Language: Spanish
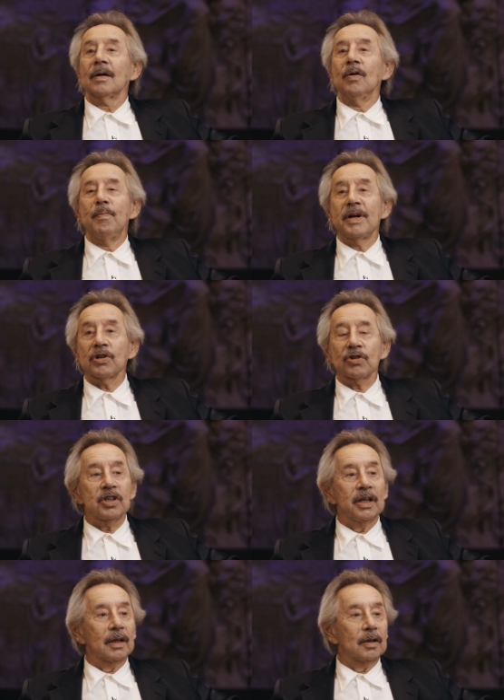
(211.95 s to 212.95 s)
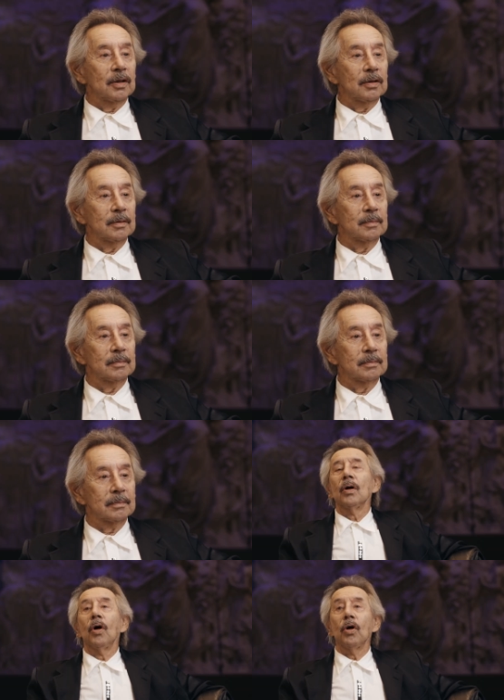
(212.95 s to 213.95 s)
un bello cielo.
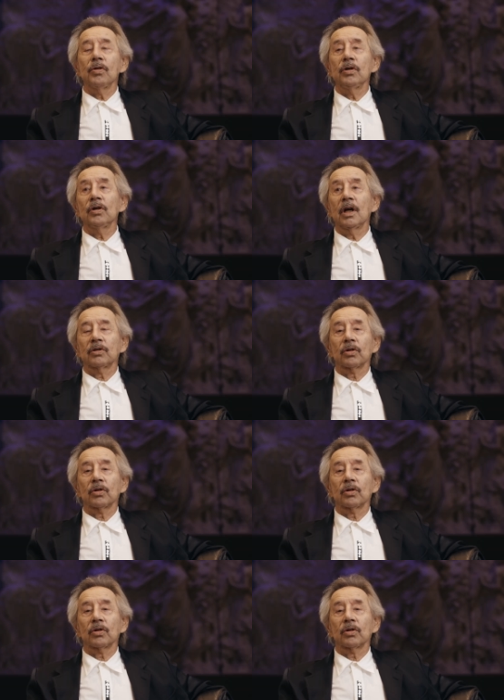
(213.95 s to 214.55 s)
Odio la